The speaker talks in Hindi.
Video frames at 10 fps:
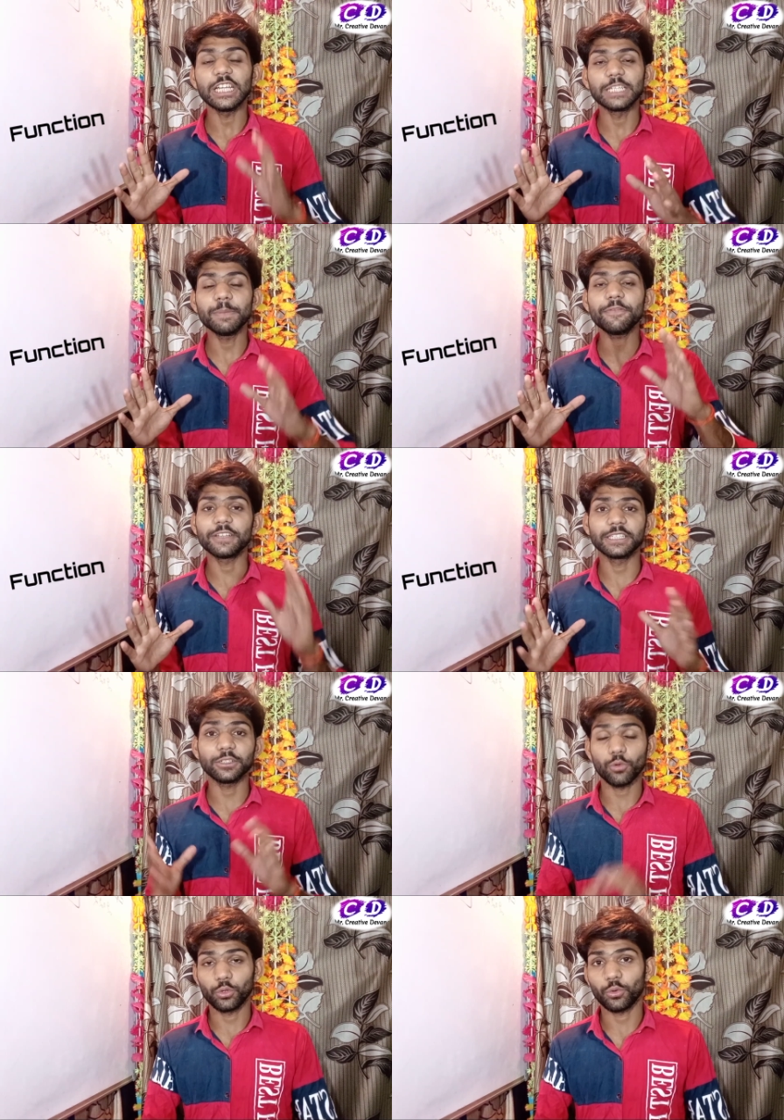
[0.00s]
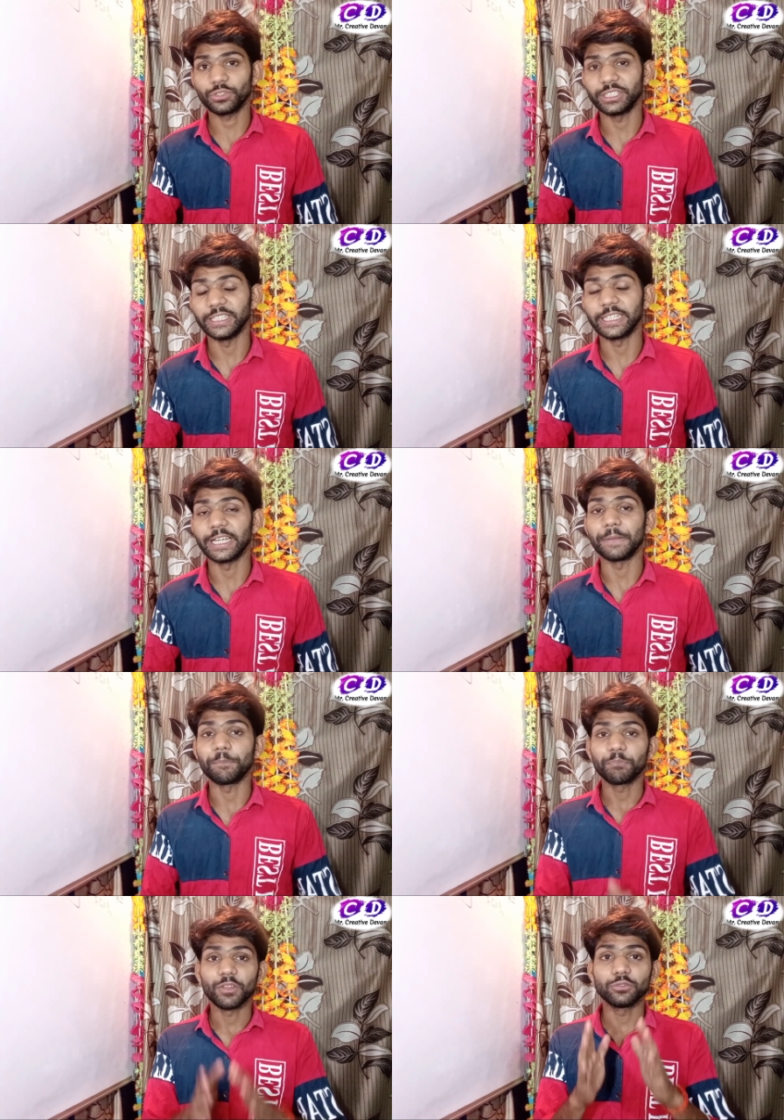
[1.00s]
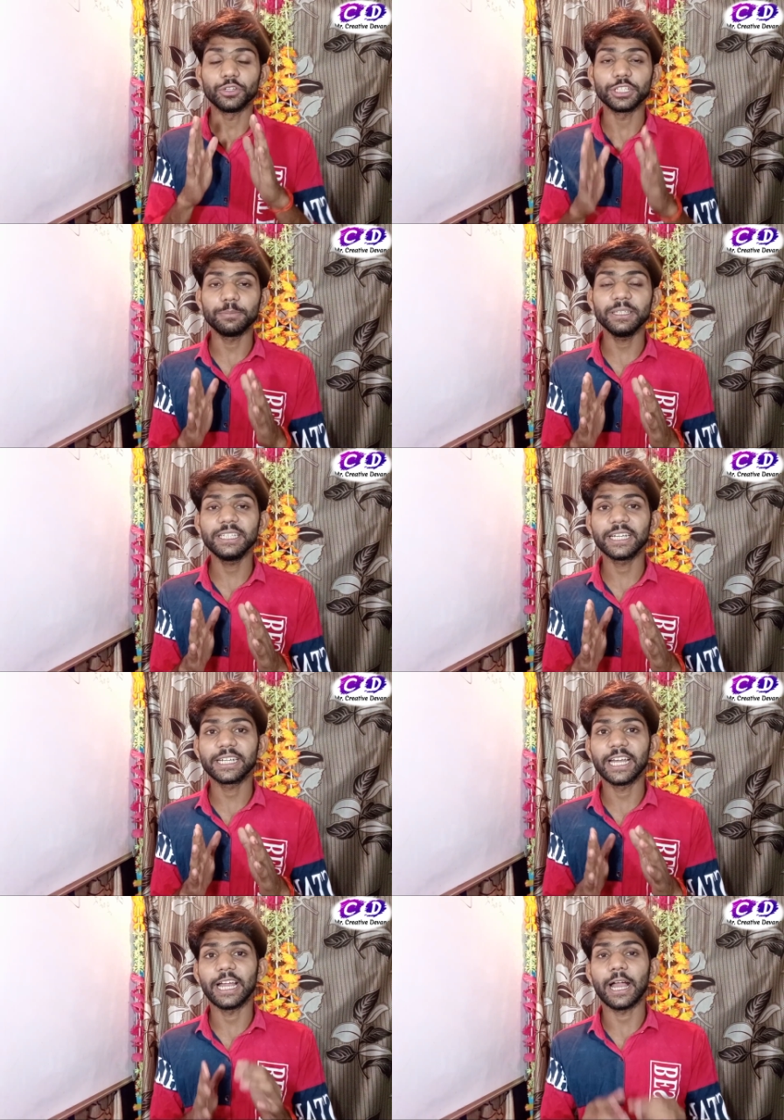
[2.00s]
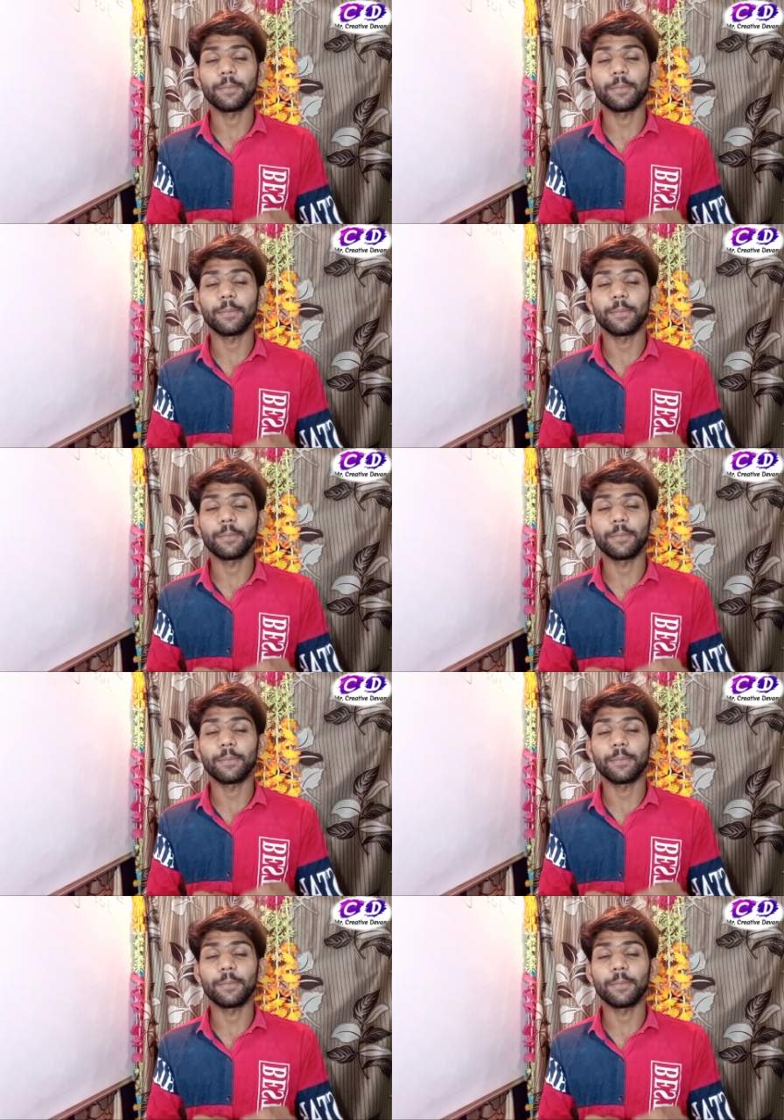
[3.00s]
इसमें फंक्शन कौन कौन से दिए गए हैं तो इसमें दिया गया है